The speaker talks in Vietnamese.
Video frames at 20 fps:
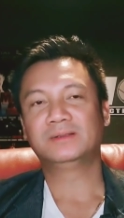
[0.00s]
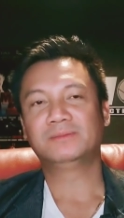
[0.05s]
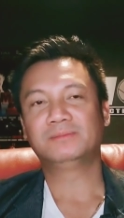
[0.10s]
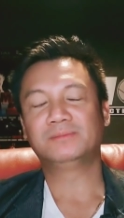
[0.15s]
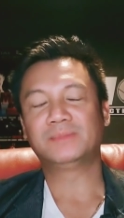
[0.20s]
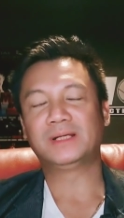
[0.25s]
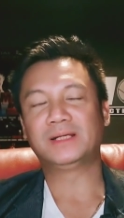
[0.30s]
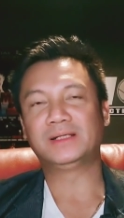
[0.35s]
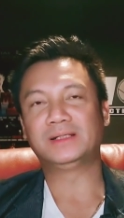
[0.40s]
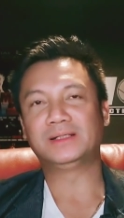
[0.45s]

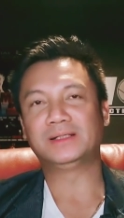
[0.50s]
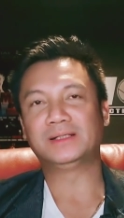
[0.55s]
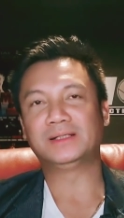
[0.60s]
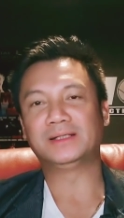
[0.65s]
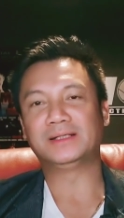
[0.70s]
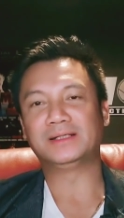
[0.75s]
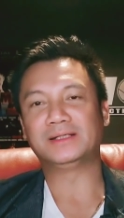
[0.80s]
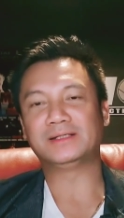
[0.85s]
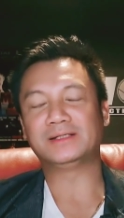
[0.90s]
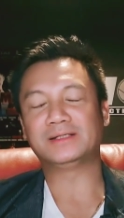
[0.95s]
mình
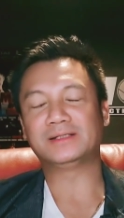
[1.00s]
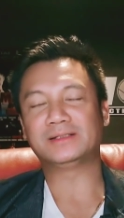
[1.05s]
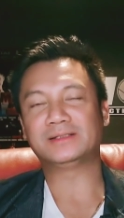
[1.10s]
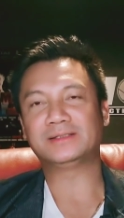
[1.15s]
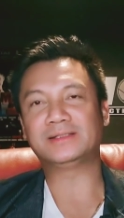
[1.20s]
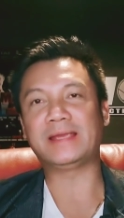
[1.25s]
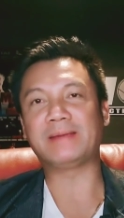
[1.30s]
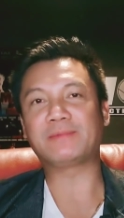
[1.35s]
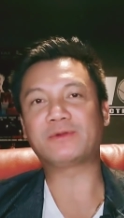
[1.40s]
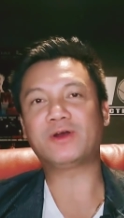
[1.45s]
à,
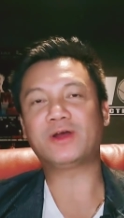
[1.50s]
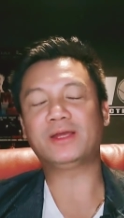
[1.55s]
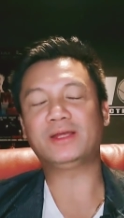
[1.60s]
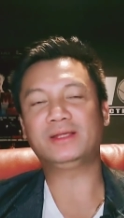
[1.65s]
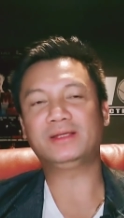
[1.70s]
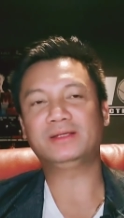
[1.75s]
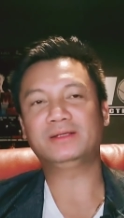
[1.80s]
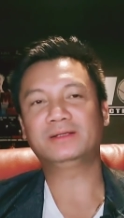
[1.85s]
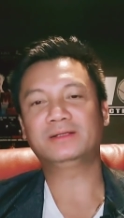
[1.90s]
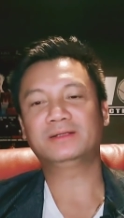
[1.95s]
xem
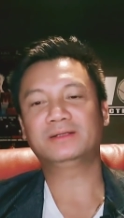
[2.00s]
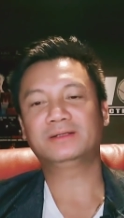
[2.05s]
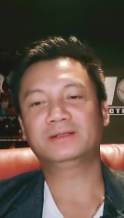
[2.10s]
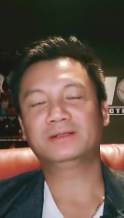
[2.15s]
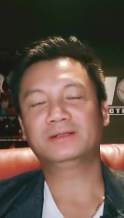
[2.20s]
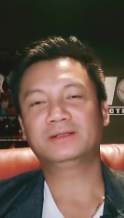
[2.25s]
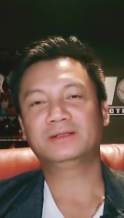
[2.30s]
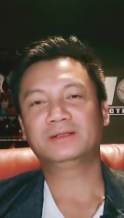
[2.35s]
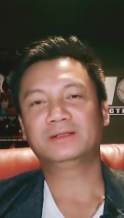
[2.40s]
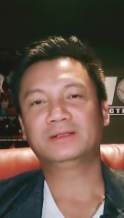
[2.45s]
coi
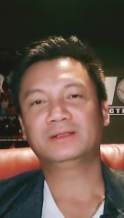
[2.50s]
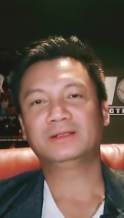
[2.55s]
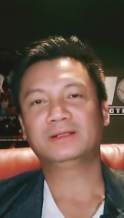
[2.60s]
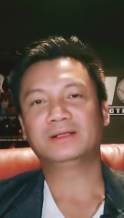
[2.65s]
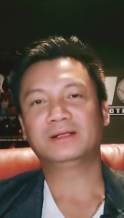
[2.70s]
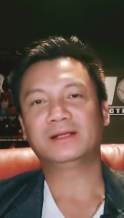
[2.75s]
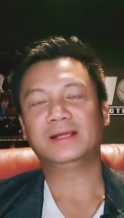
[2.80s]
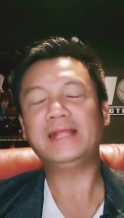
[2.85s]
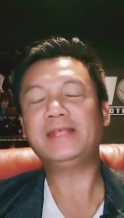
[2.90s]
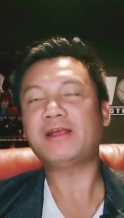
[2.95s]

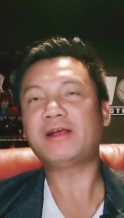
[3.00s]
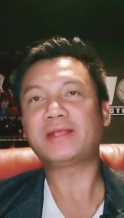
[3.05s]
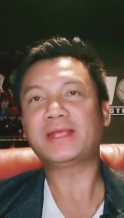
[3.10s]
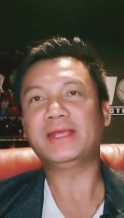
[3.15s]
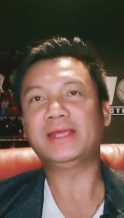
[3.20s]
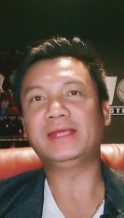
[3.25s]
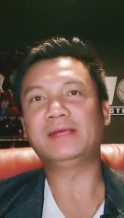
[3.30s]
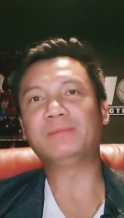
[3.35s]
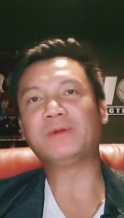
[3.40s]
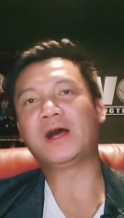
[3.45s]
lý do
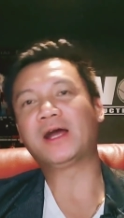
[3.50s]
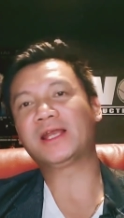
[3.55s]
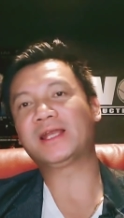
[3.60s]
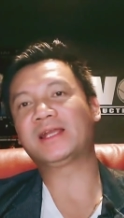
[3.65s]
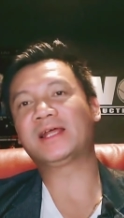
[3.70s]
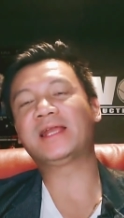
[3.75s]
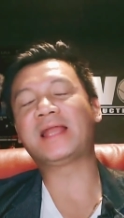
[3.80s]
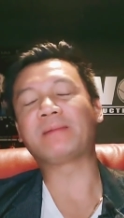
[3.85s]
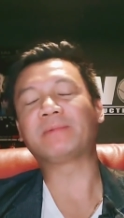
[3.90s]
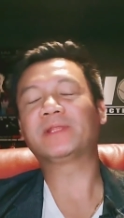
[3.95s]
gì mà họ
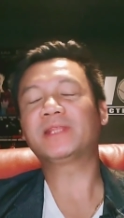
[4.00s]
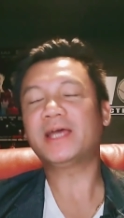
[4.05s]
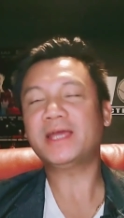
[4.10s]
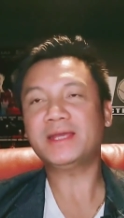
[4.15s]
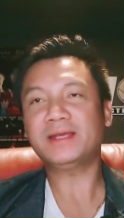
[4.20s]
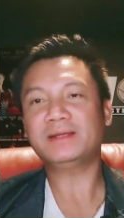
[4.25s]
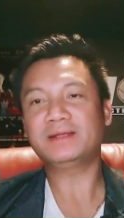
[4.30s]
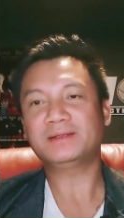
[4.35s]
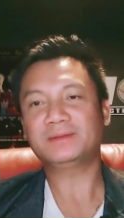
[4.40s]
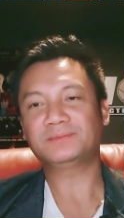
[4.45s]
lại làm như
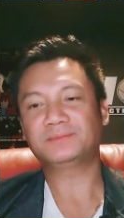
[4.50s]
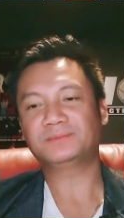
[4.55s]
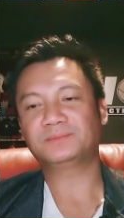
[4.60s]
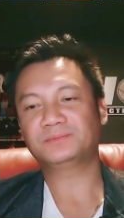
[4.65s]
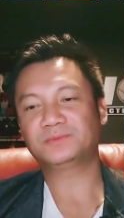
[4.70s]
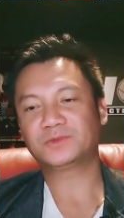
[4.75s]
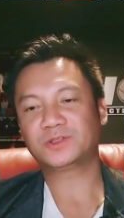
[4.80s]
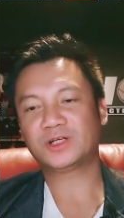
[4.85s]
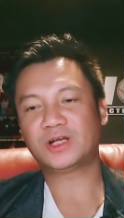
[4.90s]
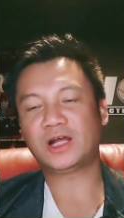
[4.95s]
thế
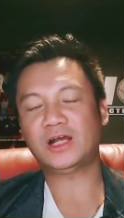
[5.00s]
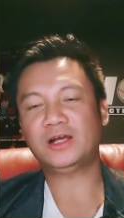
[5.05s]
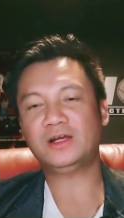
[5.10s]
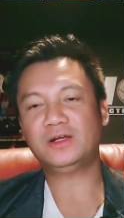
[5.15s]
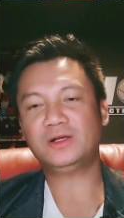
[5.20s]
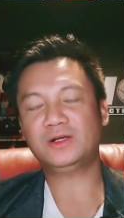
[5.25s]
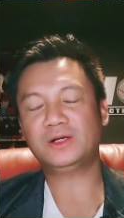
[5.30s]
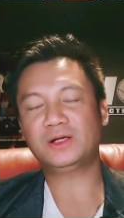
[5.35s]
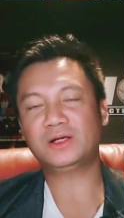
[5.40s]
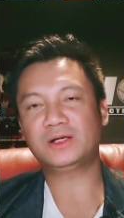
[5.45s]
có
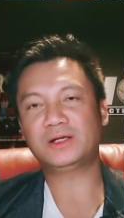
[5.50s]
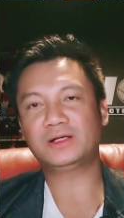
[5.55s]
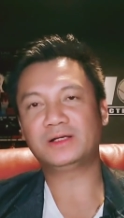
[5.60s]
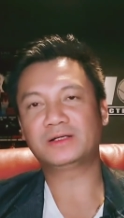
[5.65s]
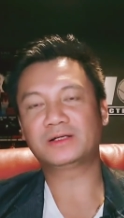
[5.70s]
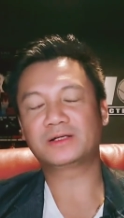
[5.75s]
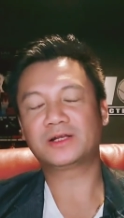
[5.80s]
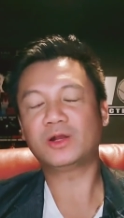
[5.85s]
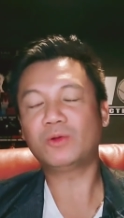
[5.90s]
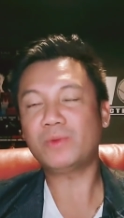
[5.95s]
à,
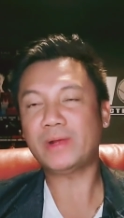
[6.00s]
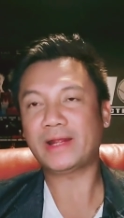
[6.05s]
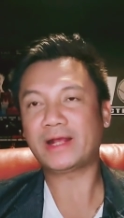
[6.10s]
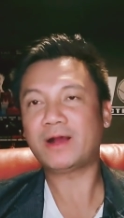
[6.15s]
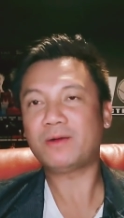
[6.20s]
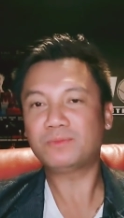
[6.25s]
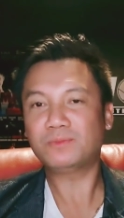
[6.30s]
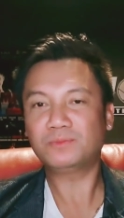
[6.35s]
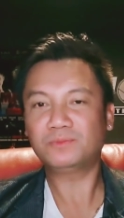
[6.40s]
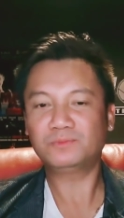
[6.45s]
có đúng hay
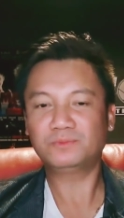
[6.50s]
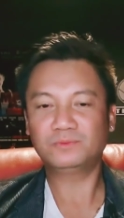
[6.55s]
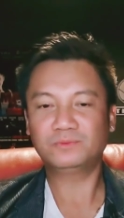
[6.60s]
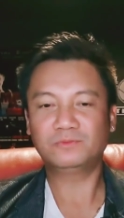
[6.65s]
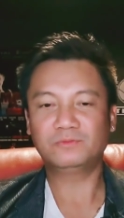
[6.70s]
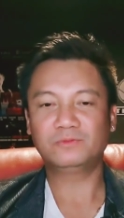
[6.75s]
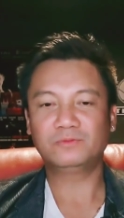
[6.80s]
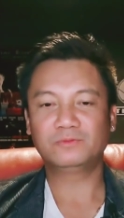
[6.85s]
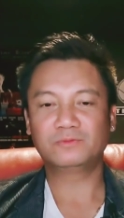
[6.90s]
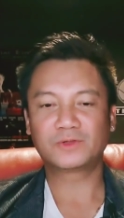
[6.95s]
không
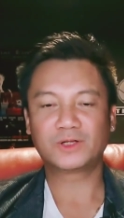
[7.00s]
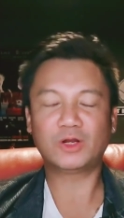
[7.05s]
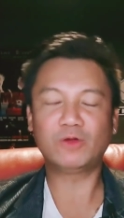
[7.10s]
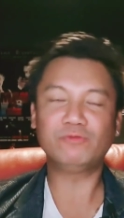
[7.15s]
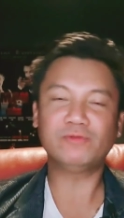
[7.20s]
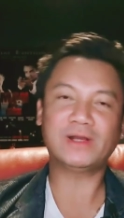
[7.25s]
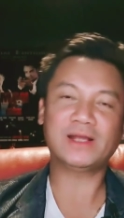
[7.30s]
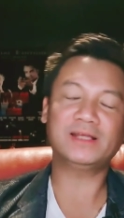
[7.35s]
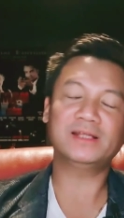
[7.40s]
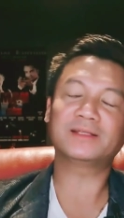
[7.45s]
có
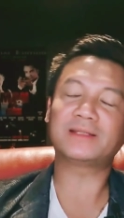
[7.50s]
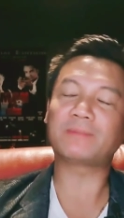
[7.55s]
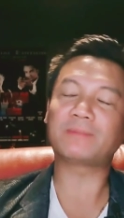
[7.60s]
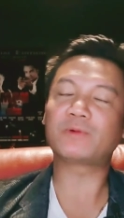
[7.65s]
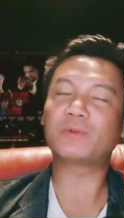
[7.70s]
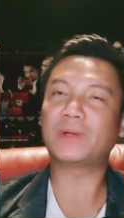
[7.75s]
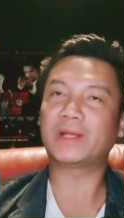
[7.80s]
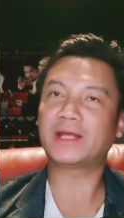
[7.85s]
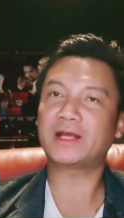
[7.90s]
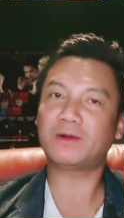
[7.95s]
đúng với cái lương tâm
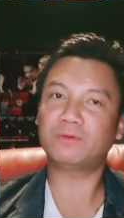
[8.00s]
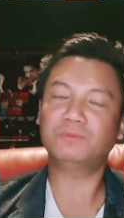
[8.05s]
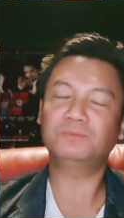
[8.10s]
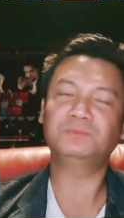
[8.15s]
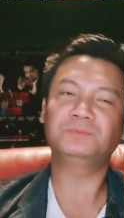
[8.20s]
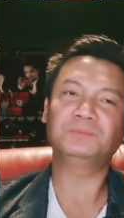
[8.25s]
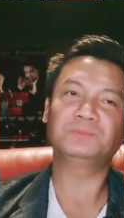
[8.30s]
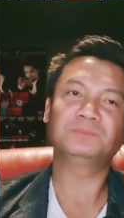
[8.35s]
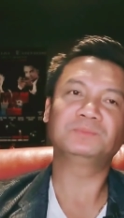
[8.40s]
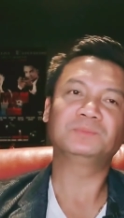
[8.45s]
của mình hay không
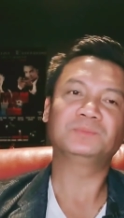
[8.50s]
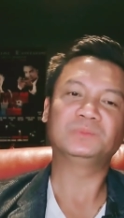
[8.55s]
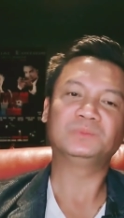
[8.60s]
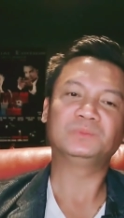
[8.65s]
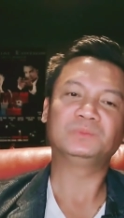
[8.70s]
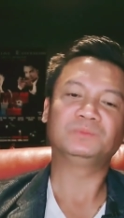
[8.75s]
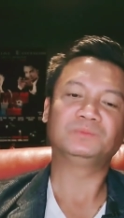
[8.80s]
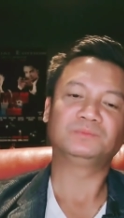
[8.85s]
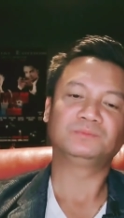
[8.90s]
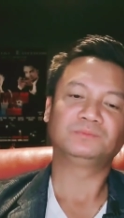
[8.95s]

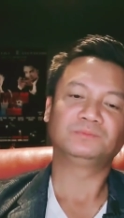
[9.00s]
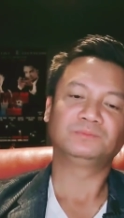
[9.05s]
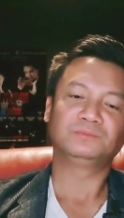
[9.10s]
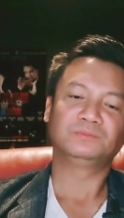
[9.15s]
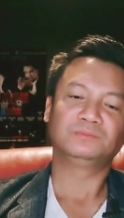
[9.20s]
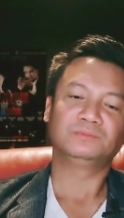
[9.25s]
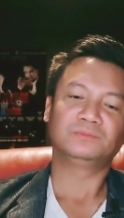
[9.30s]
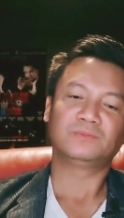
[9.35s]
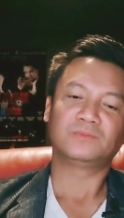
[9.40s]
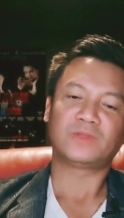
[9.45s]

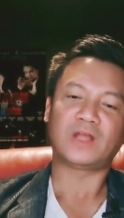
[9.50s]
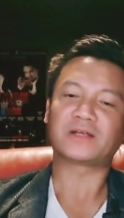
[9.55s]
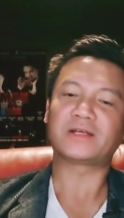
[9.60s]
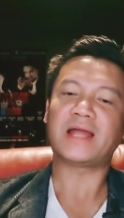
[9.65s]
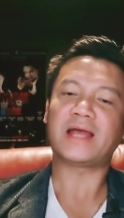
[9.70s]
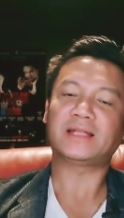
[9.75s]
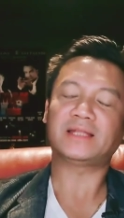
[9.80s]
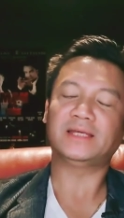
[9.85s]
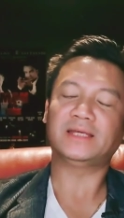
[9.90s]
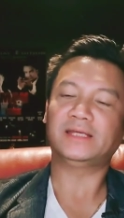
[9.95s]
thật
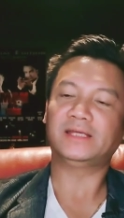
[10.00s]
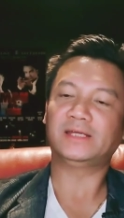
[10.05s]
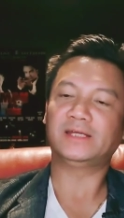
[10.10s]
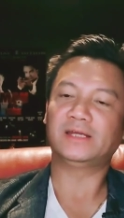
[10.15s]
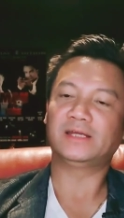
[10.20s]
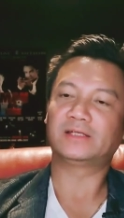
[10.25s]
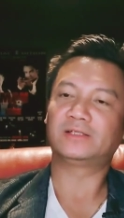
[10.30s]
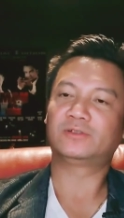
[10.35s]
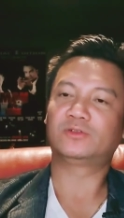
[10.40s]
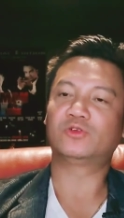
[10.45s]
ra thì
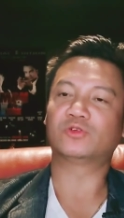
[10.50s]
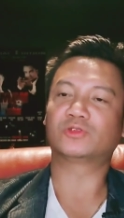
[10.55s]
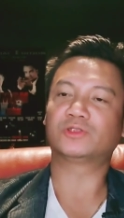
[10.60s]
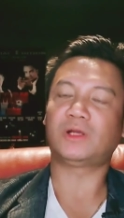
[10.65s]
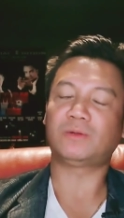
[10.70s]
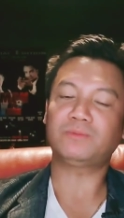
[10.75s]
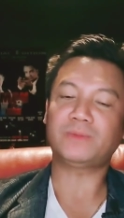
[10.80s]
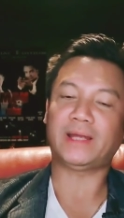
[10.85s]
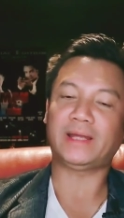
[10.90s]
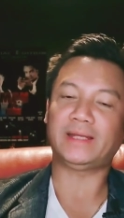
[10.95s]
cuộc
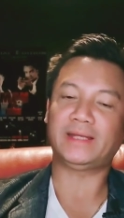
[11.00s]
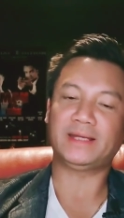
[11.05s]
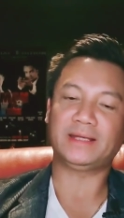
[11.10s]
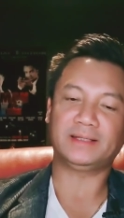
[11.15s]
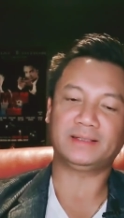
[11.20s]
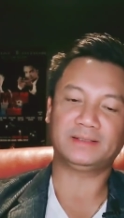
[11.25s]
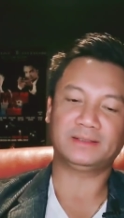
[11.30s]
sống này á